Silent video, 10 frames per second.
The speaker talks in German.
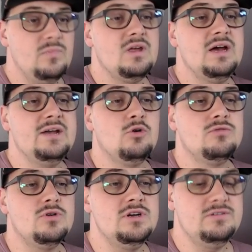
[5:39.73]
Ein Code
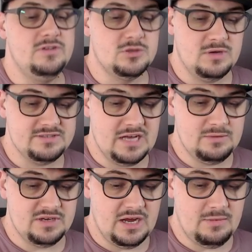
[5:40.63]
für euch, viel Spaß
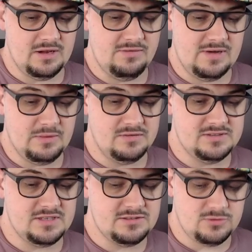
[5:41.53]
damit. Einmal die Flamme der
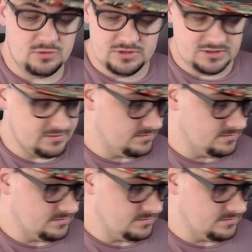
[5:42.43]
Finsternis für euch.